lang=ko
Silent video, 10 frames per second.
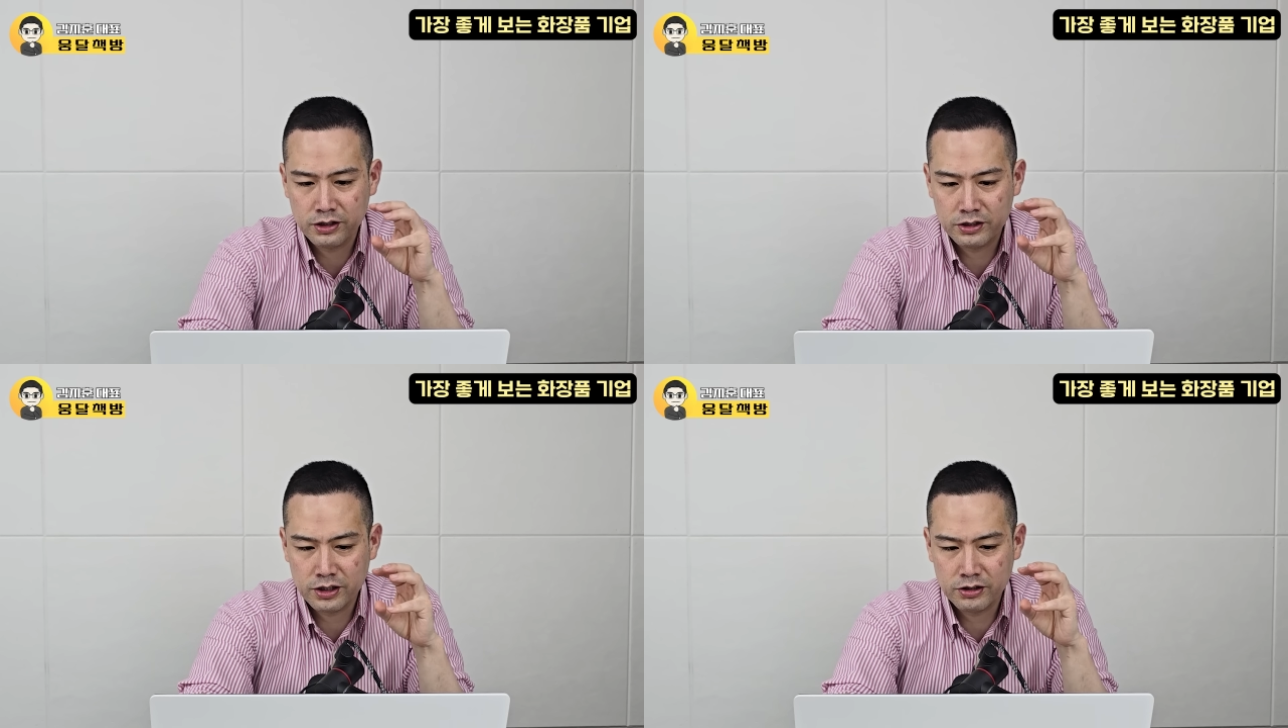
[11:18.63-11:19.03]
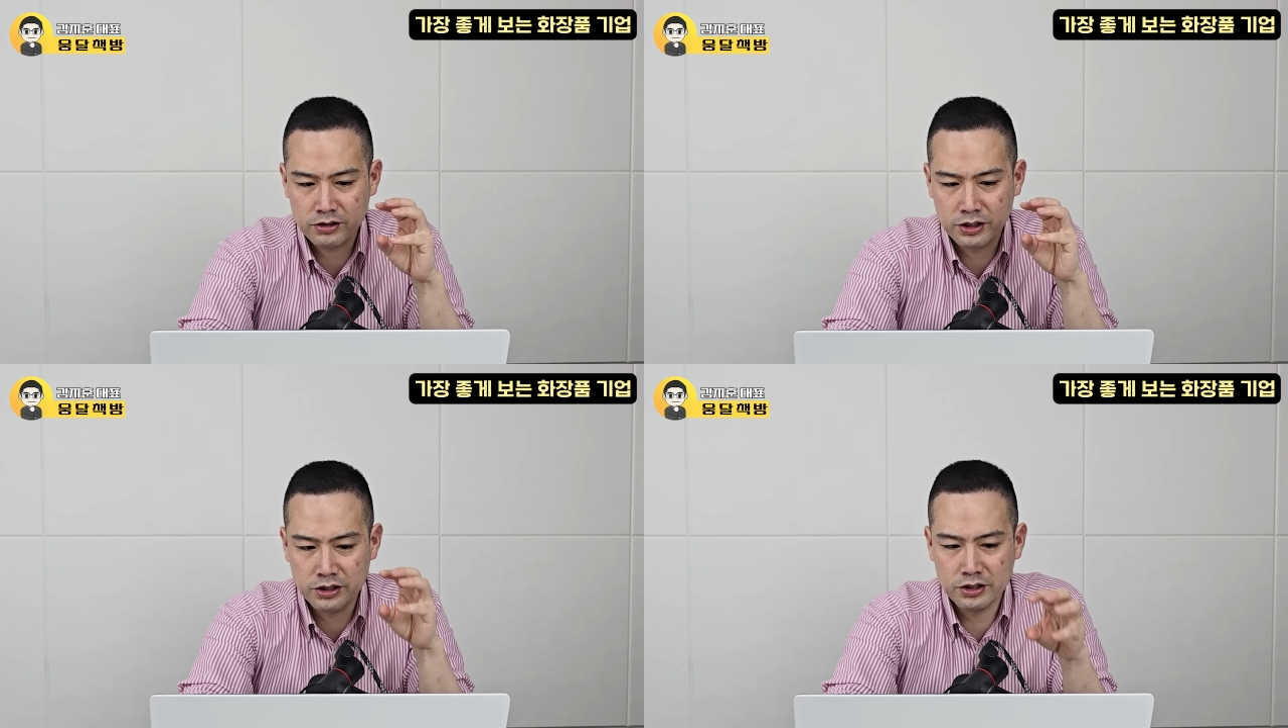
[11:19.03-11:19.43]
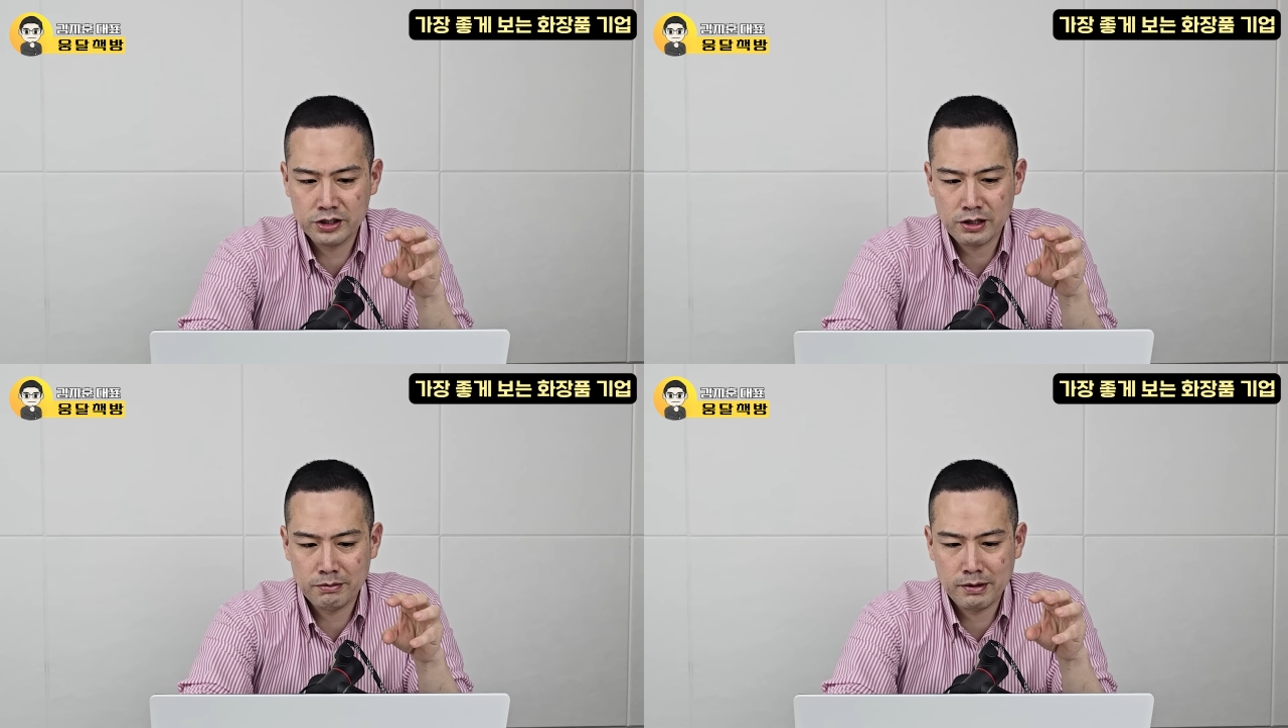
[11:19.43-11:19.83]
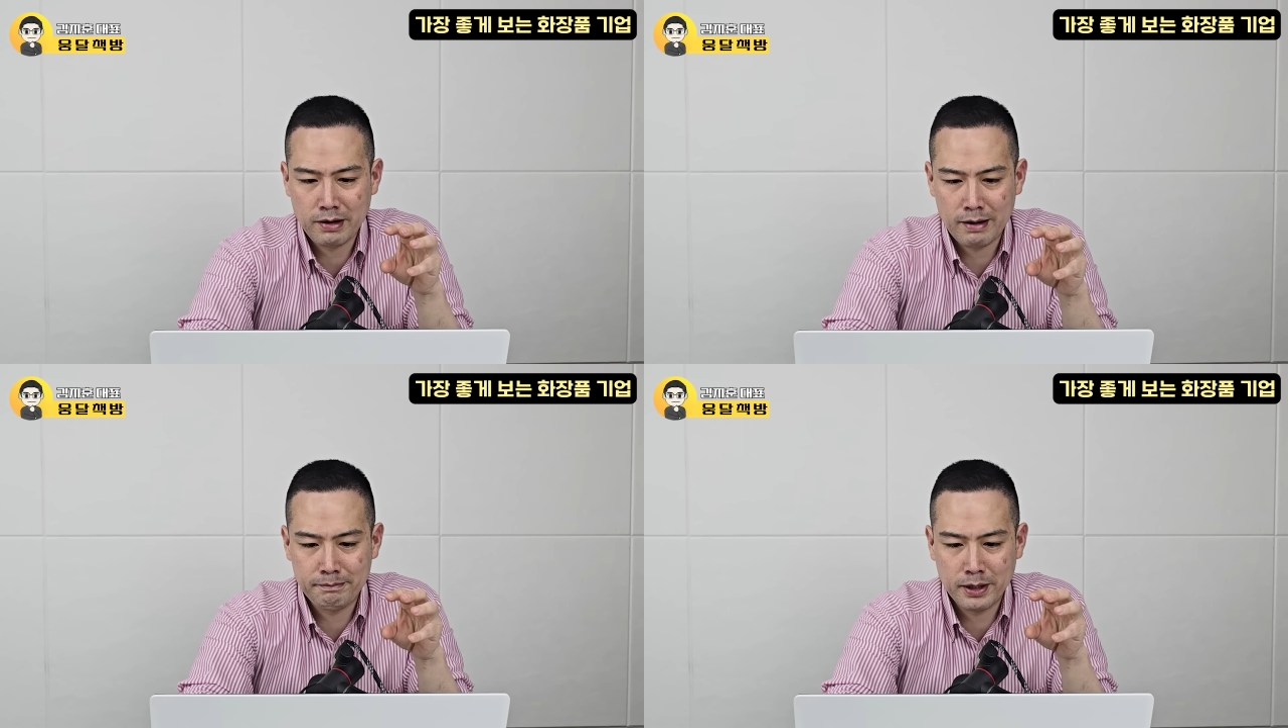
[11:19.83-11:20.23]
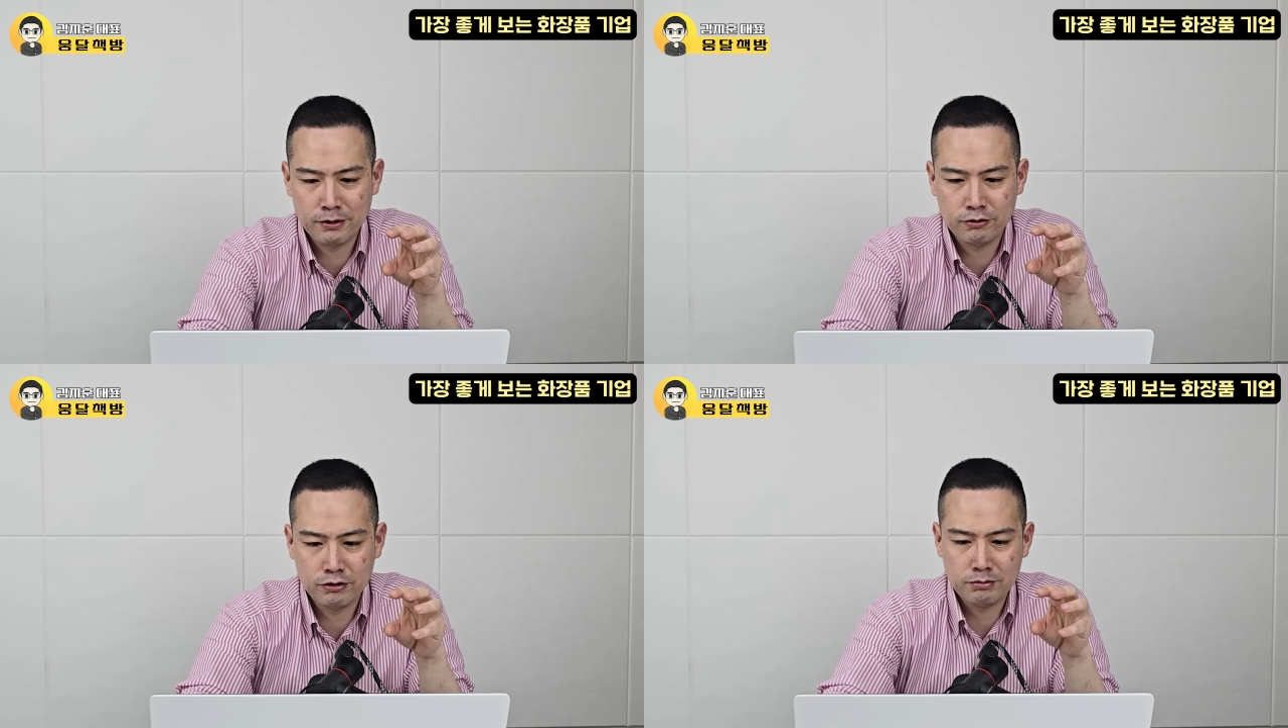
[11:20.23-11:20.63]
이제는 리들샷만안
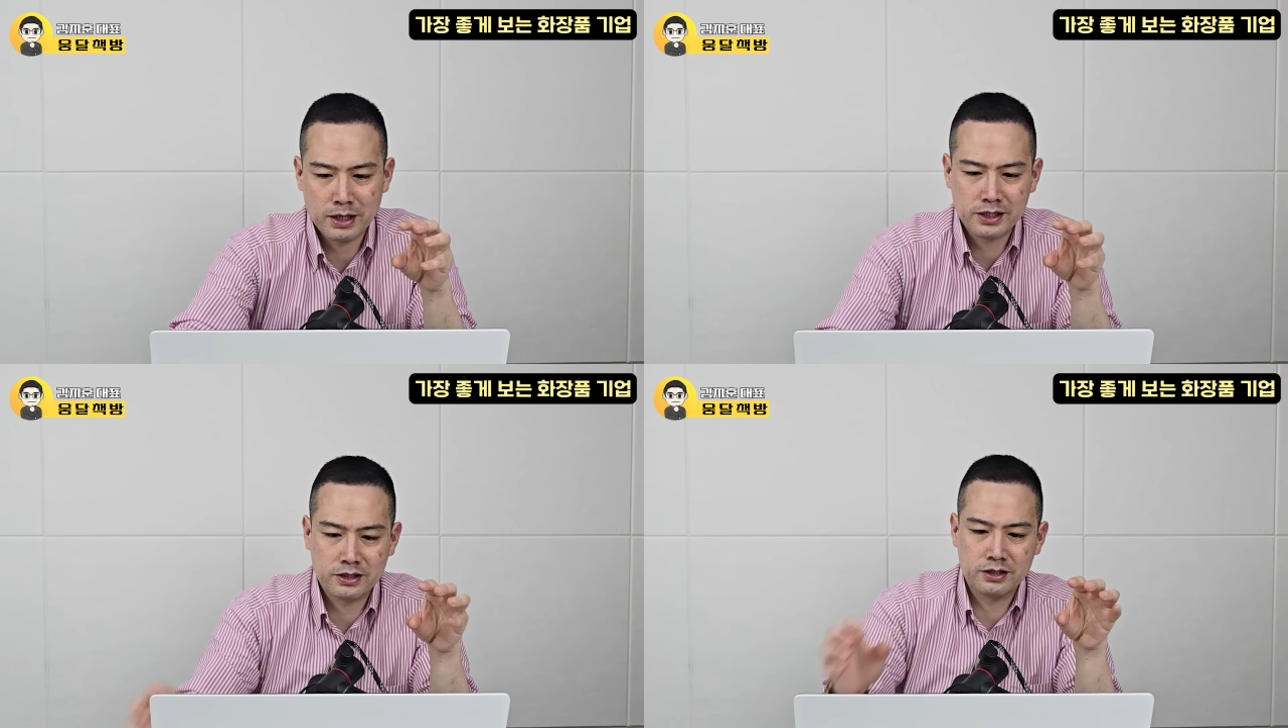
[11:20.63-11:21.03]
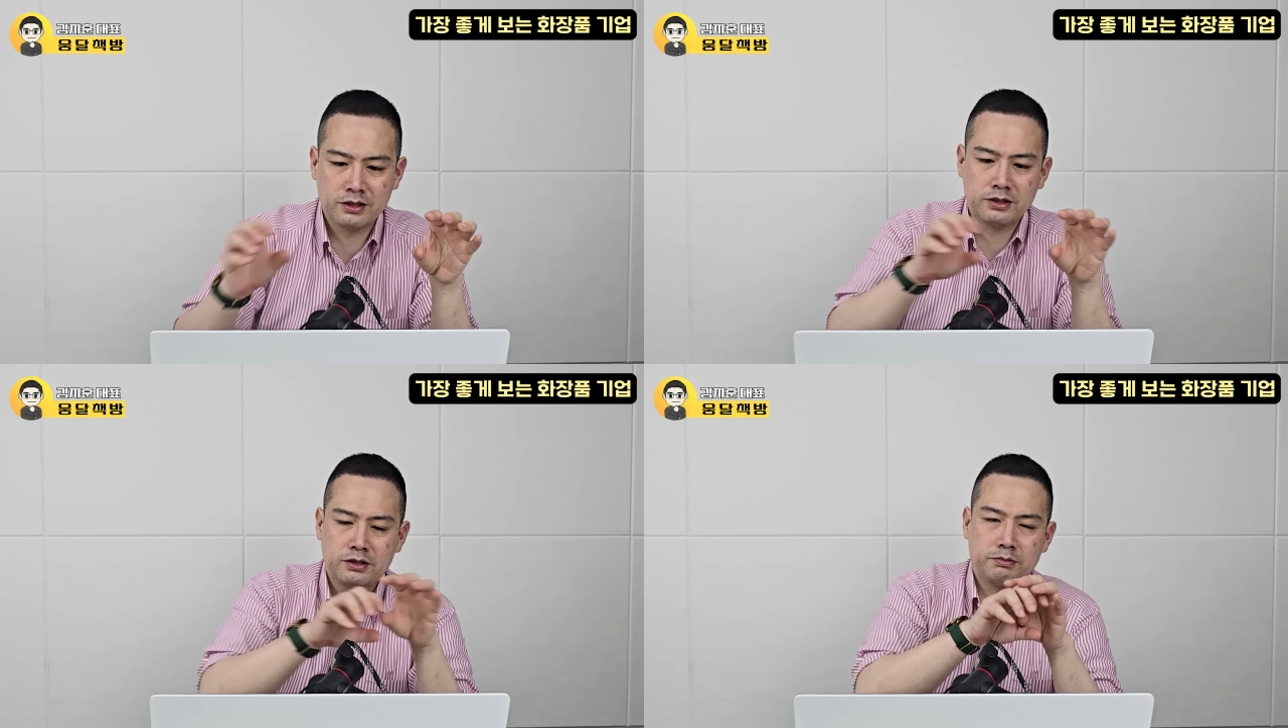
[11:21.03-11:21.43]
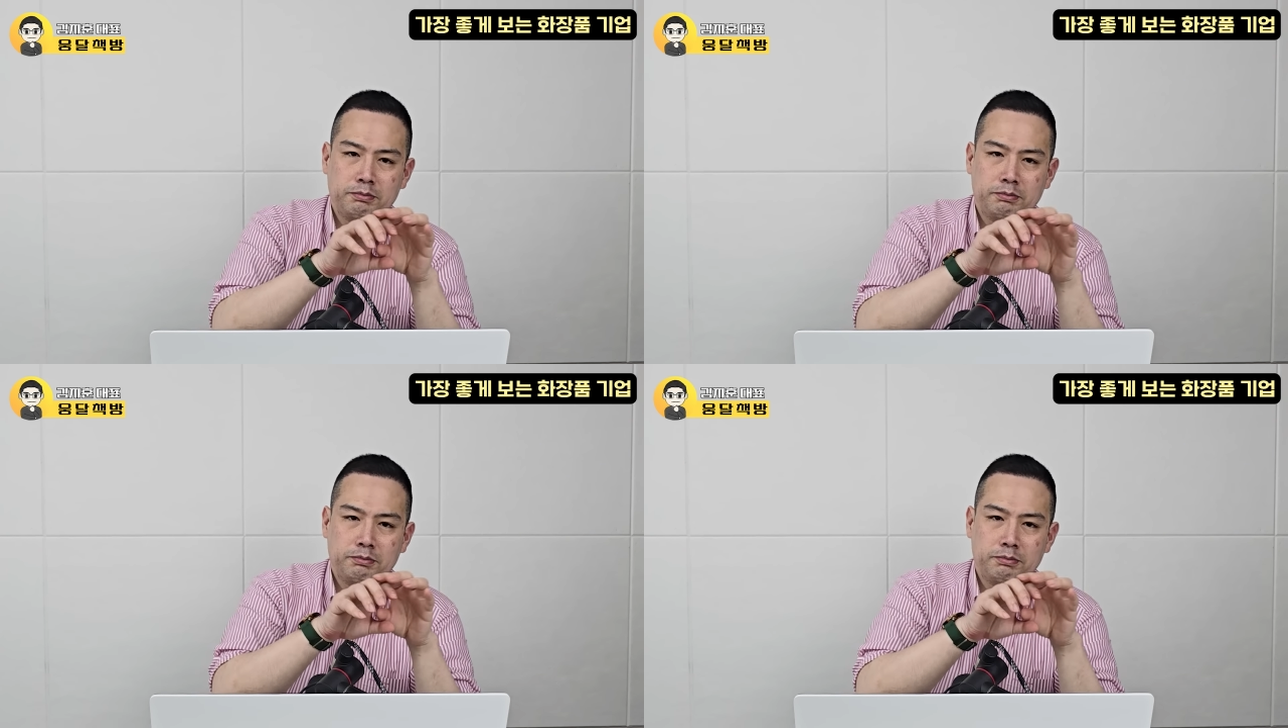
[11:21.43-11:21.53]
팔고 마스크